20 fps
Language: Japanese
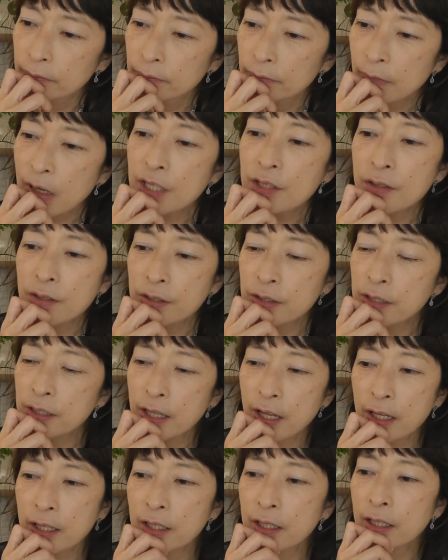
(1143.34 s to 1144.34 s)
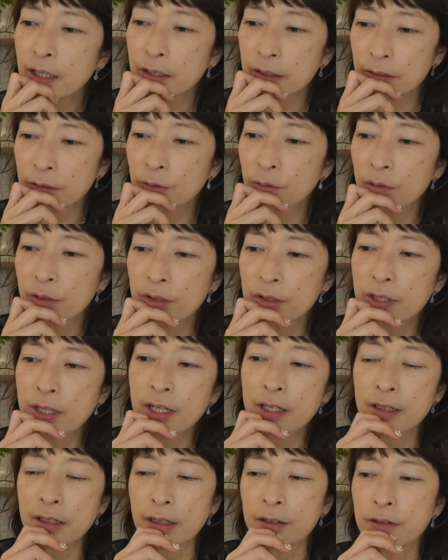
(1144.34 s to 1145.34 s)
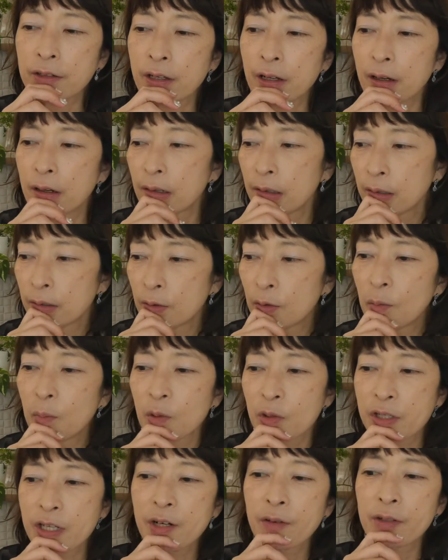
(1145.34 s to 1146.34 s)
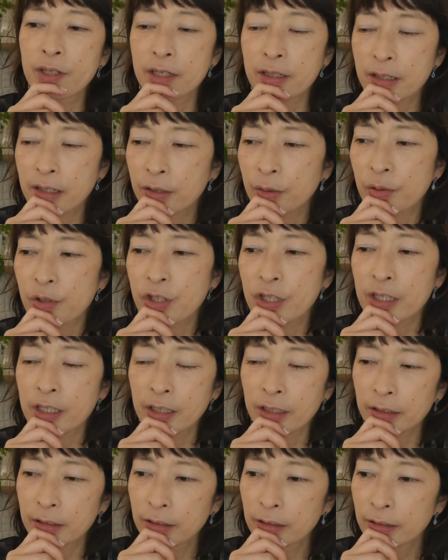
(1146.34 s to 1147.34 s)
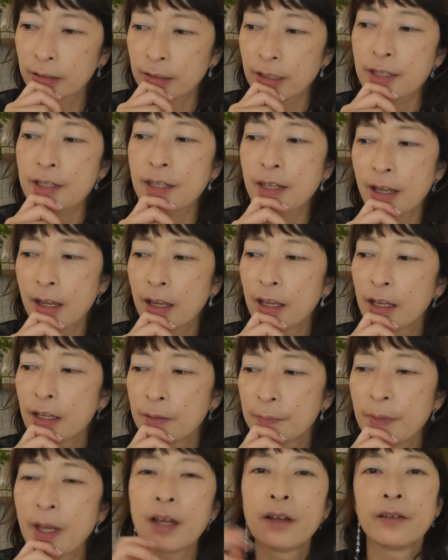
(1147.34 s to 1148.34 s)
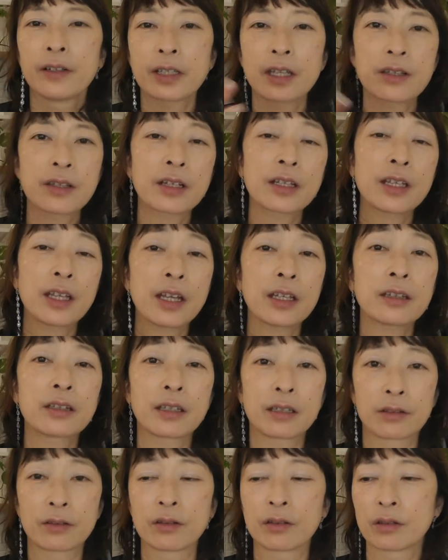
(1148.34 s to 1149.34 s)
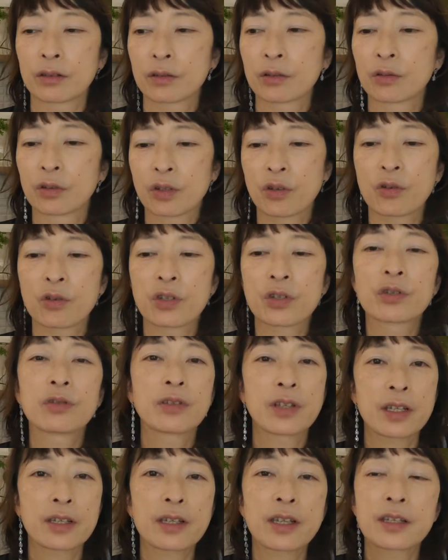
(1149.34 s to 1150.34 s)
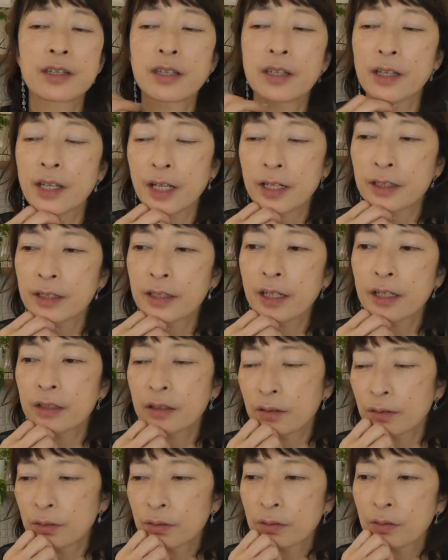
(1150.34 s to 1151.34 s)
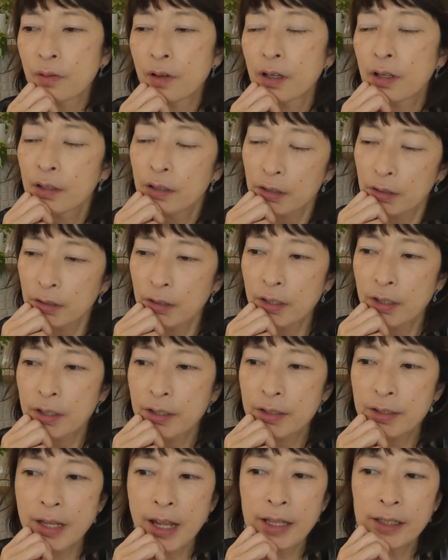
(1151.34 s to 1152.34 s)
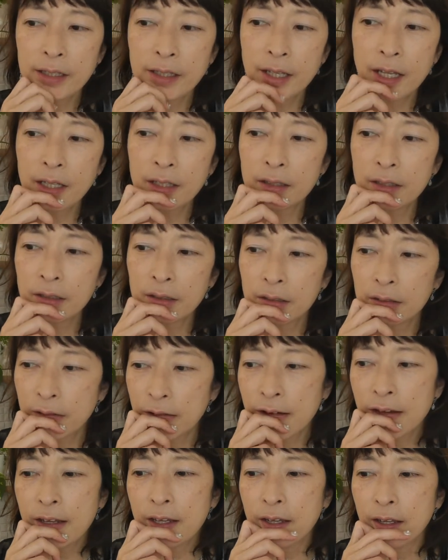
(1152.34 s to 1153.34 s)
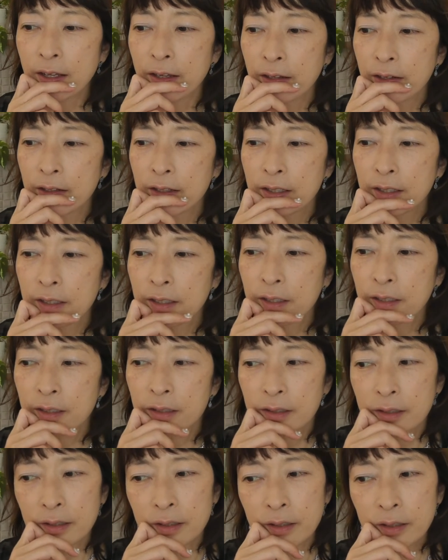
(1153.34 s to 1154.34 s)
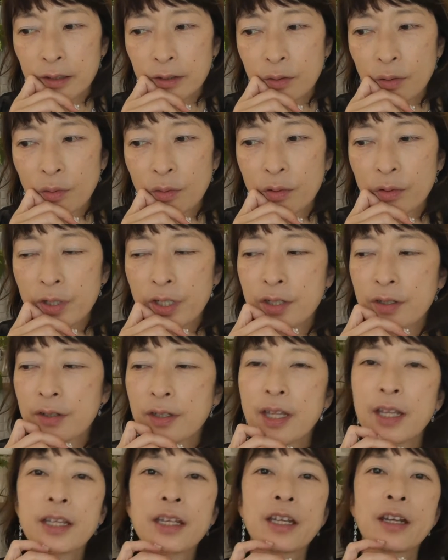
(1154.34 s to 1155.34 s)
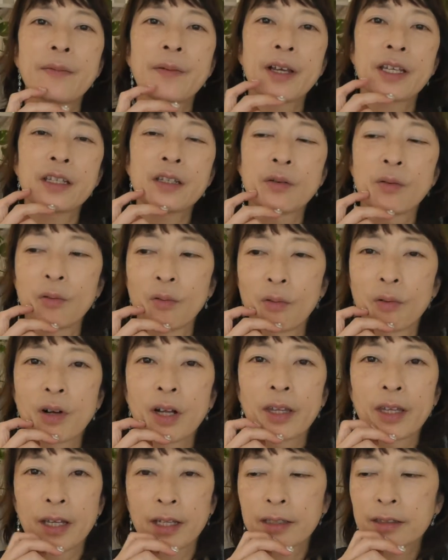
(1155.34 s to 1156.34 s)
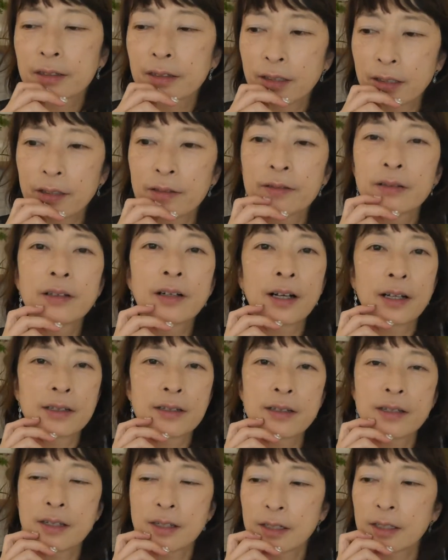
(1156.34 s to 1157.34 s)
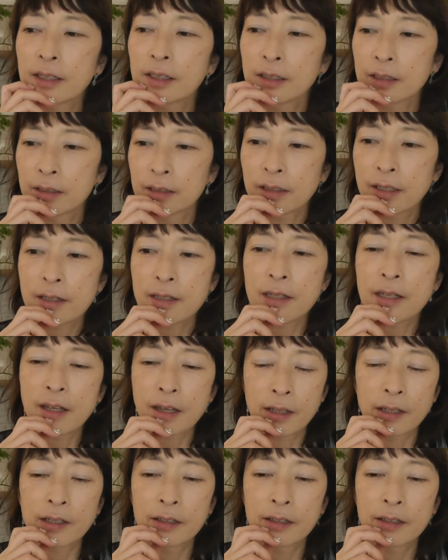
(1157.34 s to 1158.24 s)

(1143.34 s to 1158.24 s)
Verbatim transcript: まず1年以内に独立できた人はほぼゼロに等しいですね。まあ、私が出会ってるその教室の、ね、先生でやりたいっていう人3年で独立できればいい方かなっていう感じですね。